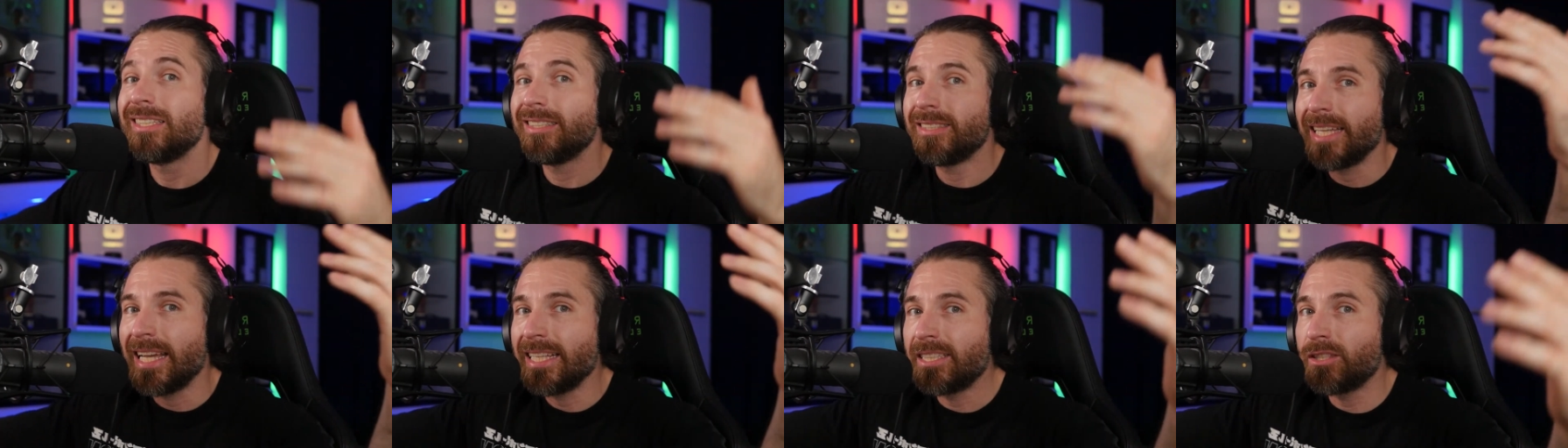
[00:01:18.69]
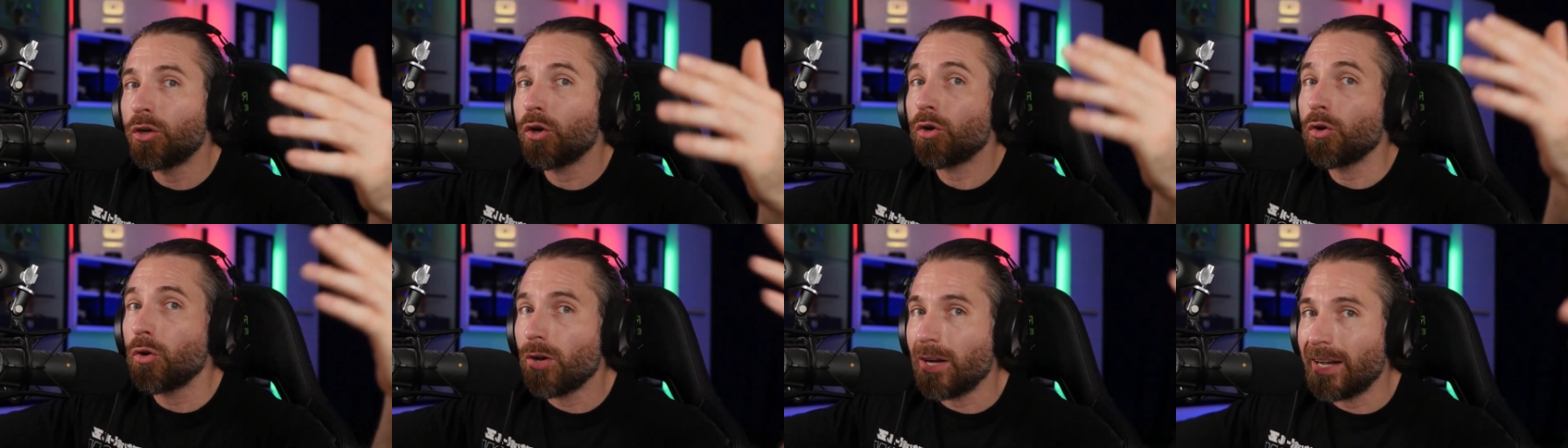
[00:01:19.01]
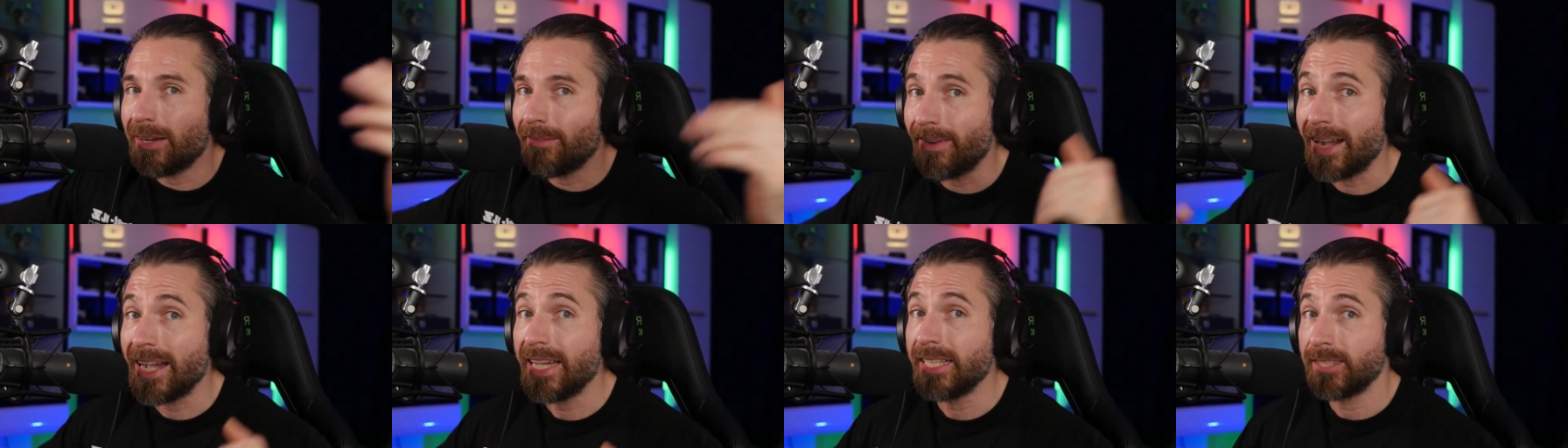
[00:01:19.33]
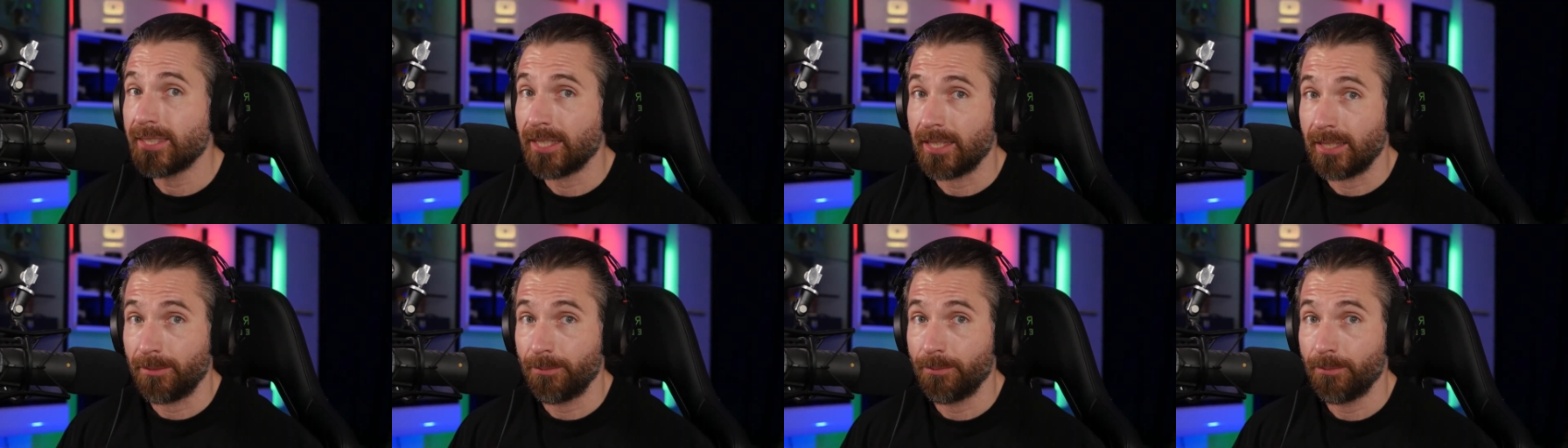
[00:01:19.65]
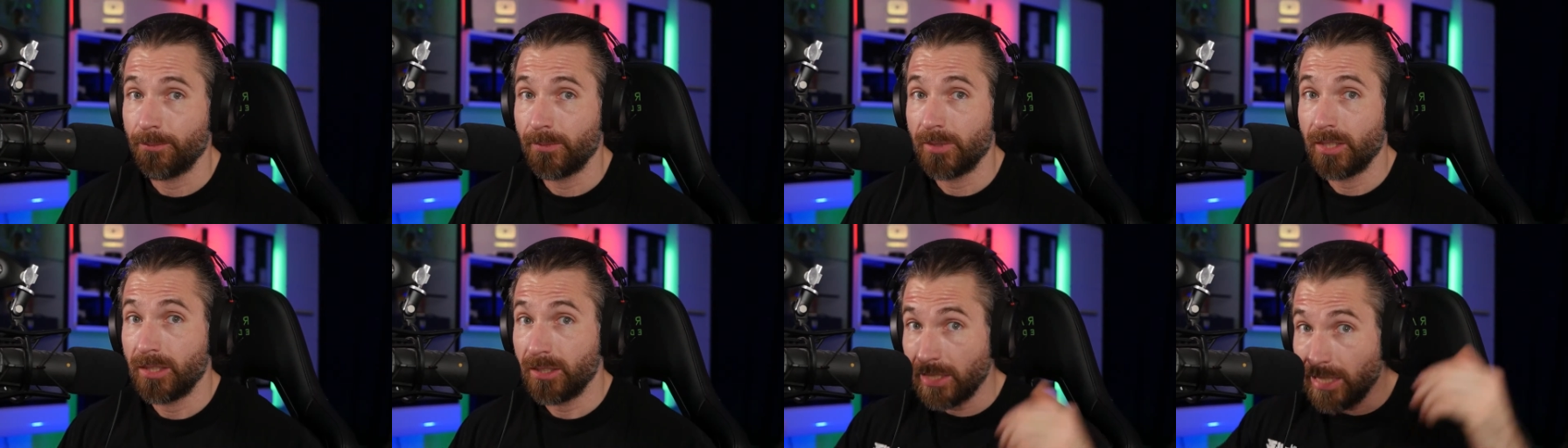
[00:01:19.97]
date doch noch weiter,
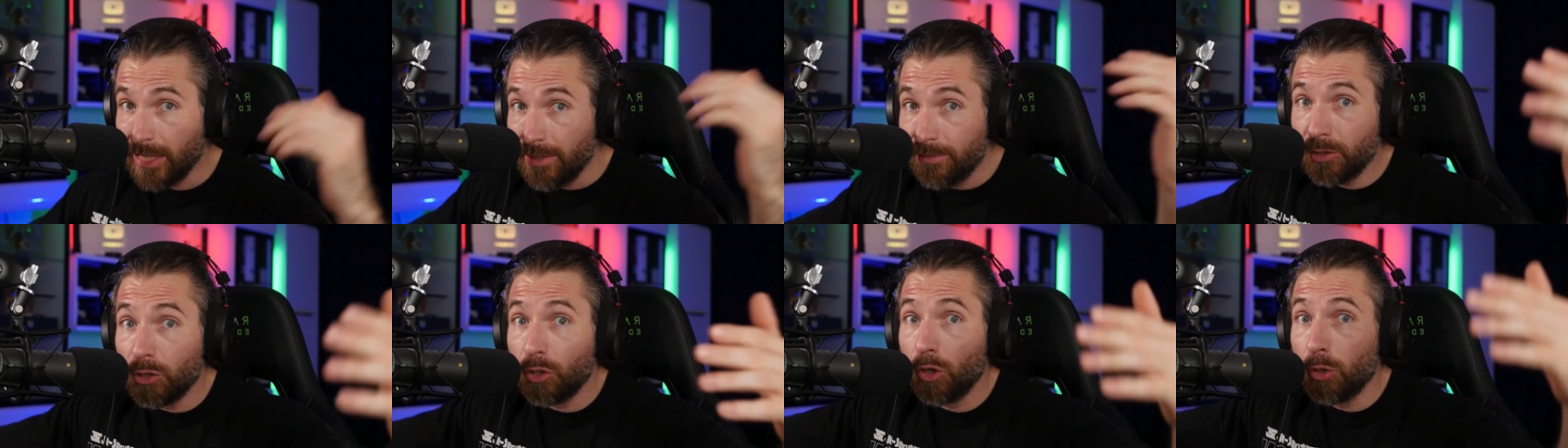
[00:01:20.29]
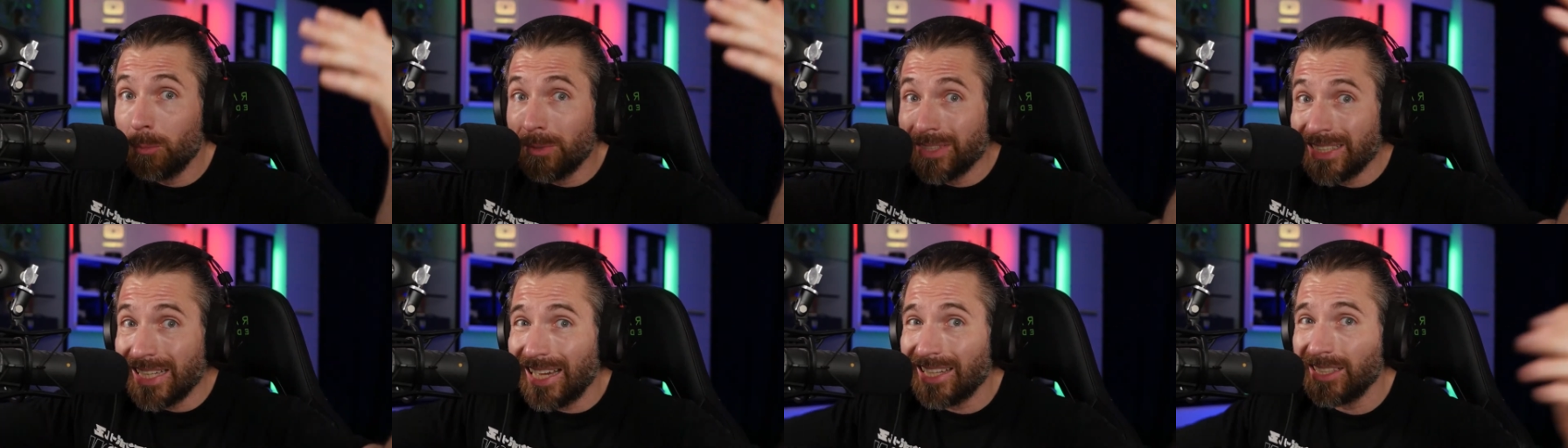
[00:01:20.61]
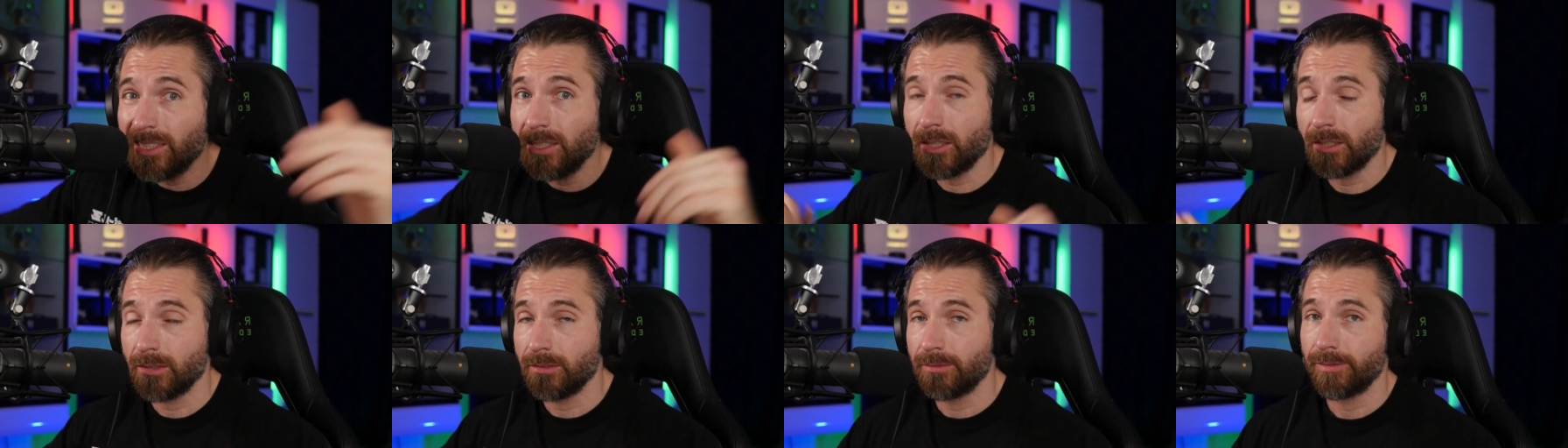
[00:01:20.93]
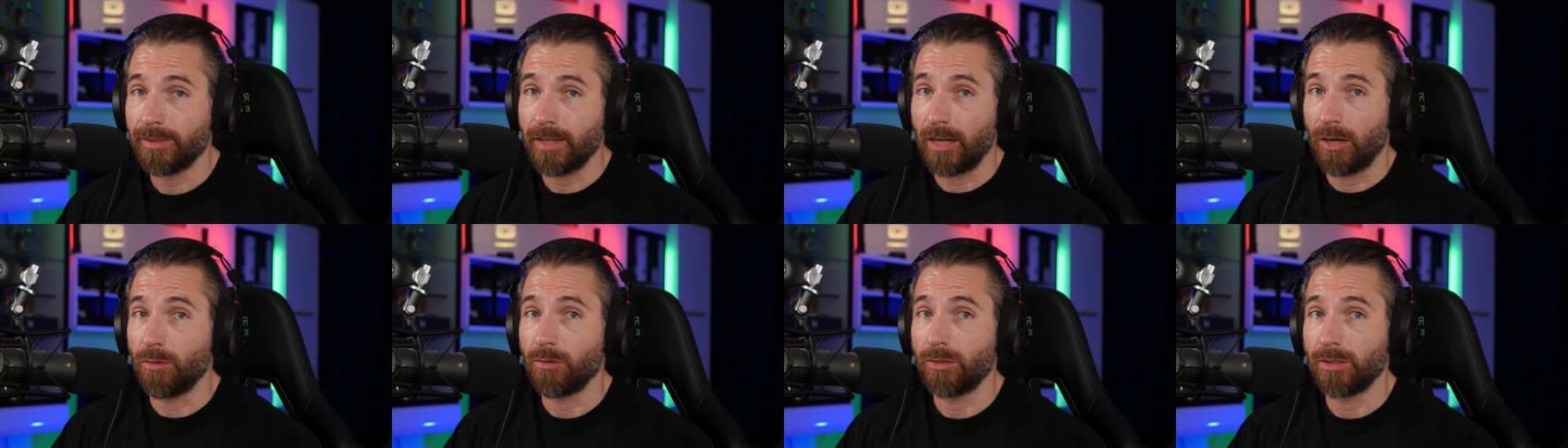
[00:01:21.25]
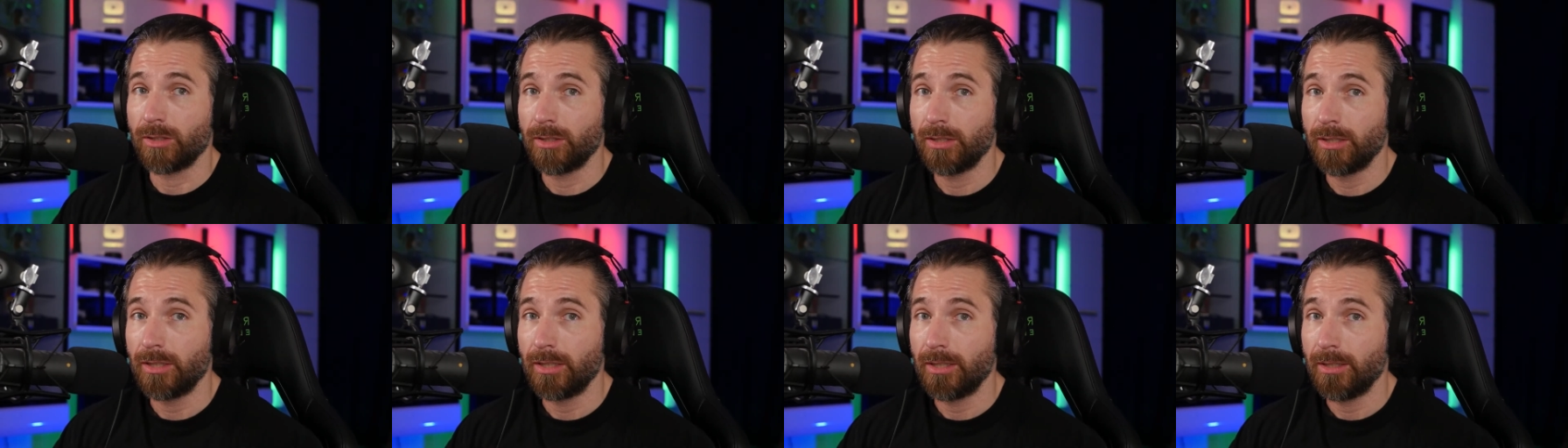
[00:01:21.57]
triff dich noch mit anderen Frauen,